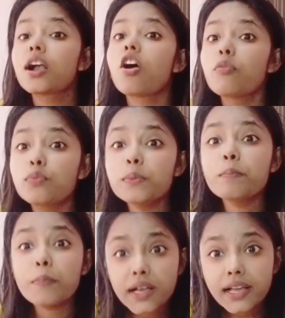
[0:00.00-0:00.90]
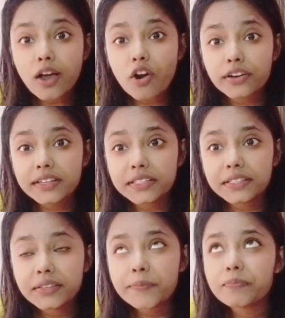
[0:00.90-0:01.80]
कॉफ़ी मग ऑर्डर की
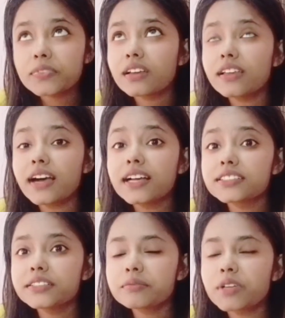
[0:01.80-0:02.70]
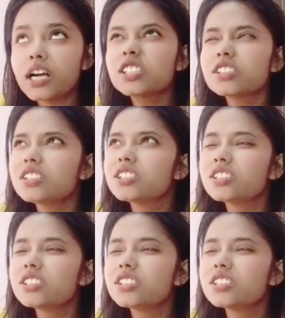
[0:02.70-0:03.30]
थी यहाँ से कहाँ से